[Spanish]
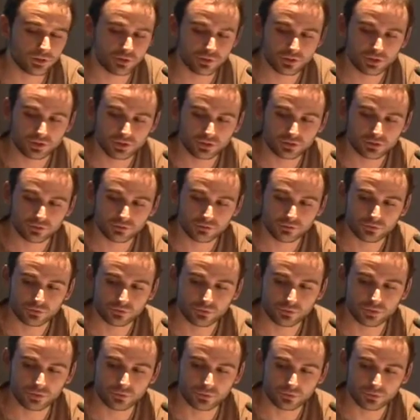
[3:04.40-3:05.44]
ahora y esto
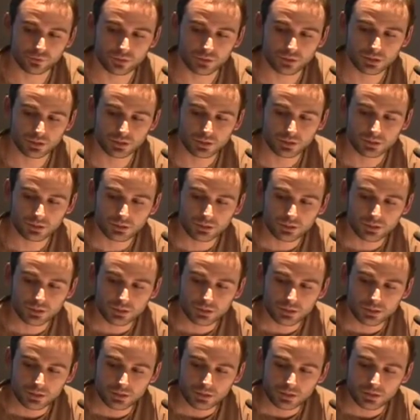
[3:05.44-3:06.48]
funciona muy bien.
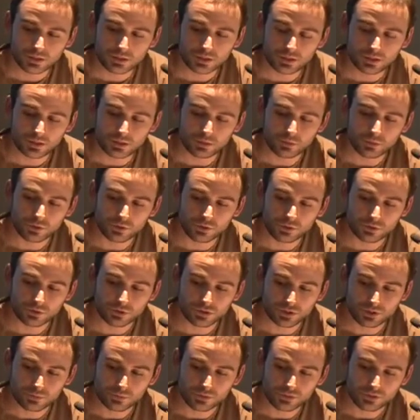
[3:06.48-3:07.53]
Y bueno,
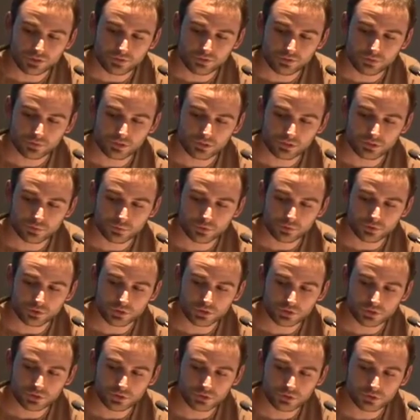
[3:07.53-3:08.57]
nuestras aportaciones,
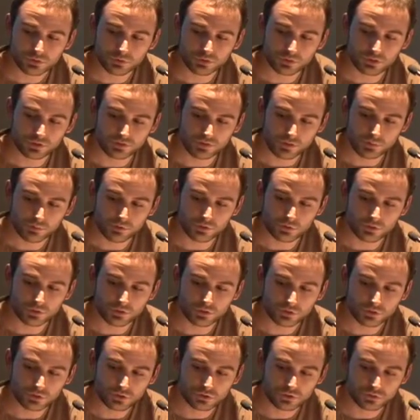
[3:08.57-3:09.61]
pues
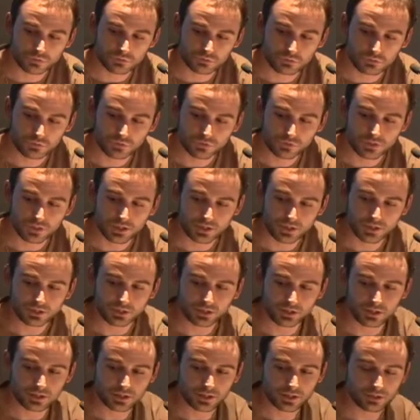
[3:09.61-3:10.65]
utilizamos
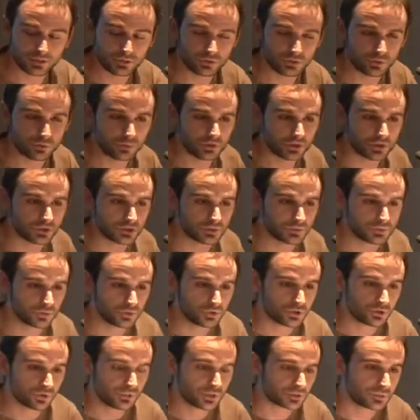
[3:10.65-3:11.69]
tarjeta de crédito, ¿no? Porque es
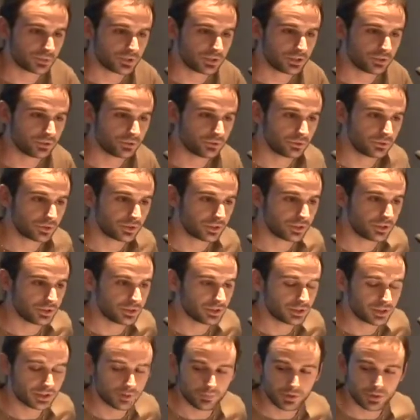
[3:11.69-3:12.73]
mucho más barato
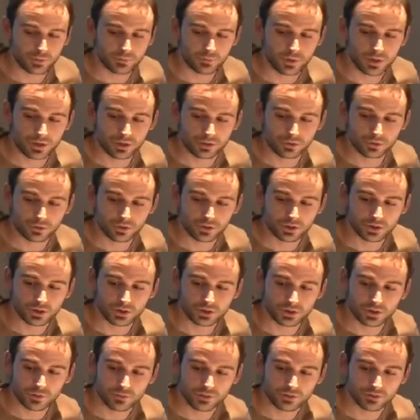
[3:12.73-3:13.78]
que, PayPal o
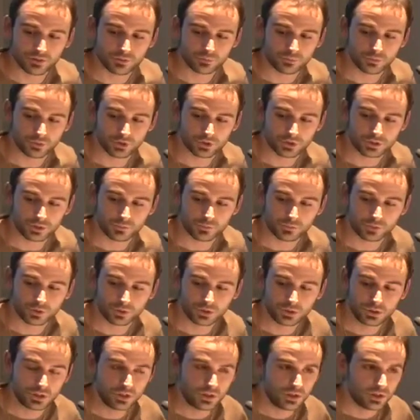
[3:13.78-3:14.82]
que Amazon, por ejemplo.
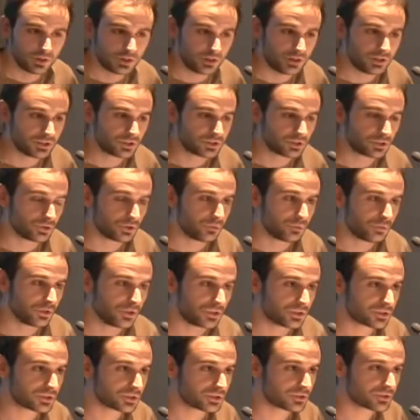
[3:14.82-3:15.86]
Y esto,
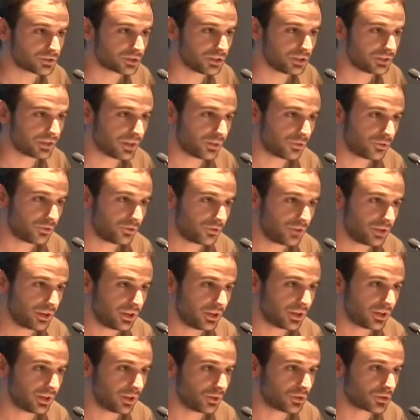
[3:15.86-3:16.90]
pues, se traduce
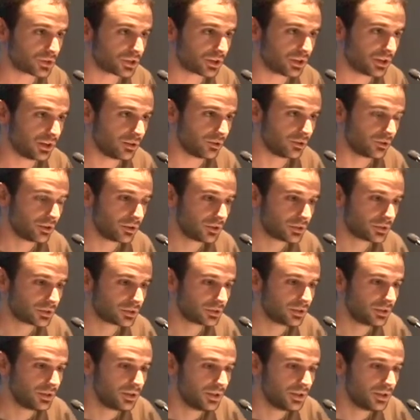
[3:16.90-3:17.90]
en que los creadores